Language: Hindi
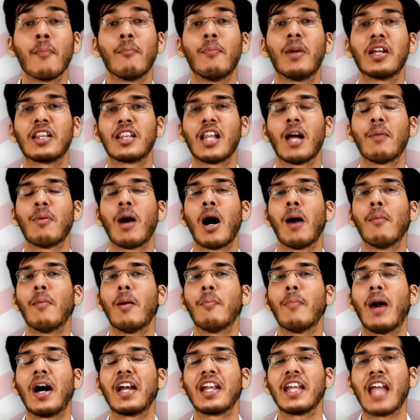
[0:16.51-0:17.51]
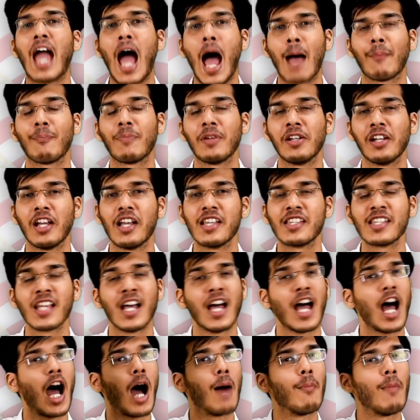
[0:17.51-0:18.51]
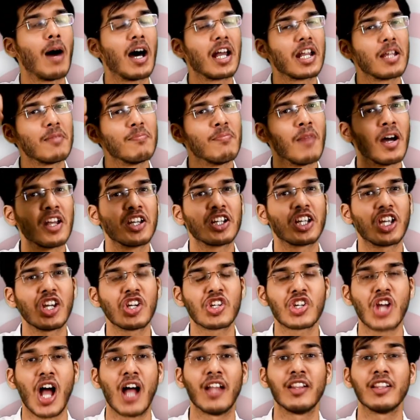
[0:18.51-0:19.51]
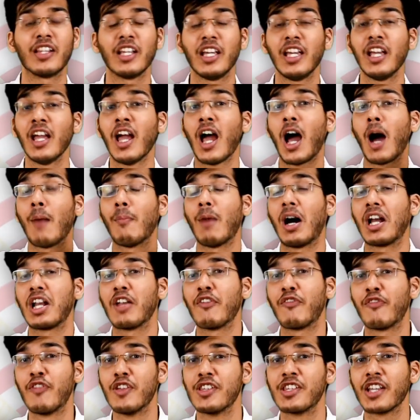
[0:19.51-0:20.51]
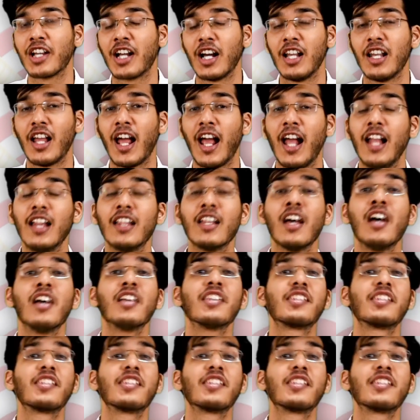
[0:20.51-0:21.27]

मतलब हम हमारी हैप्पीनेस हमारी मन की शांति हमारी फिजिकल हेल्थ